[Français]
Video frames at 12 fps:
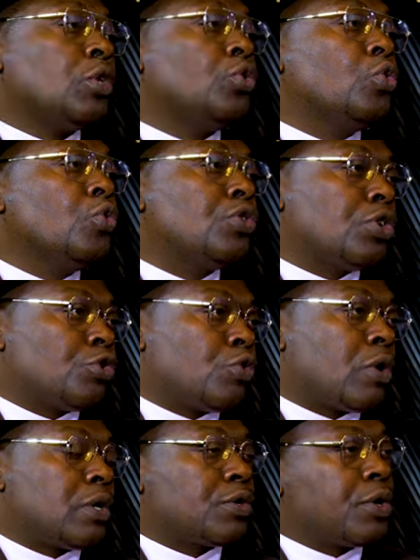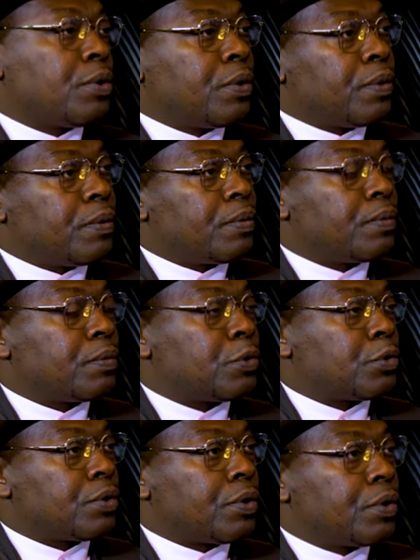12 jours en cellule,
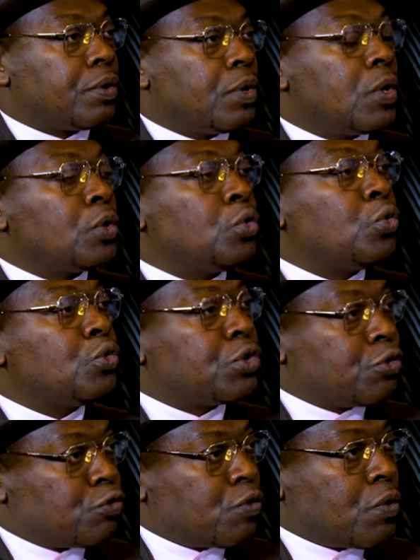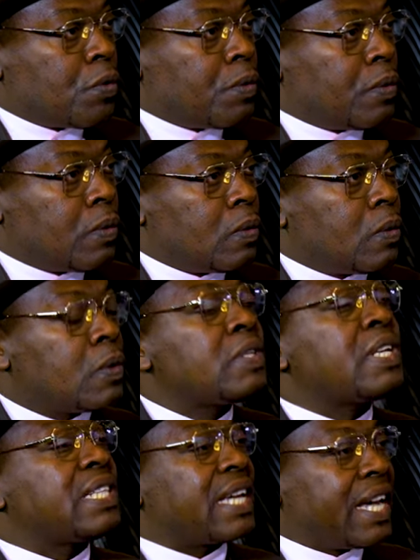monsieur. 12 jours.
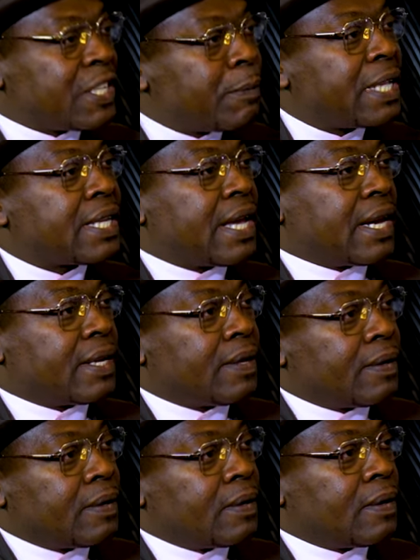C'est 13 mètres carrés.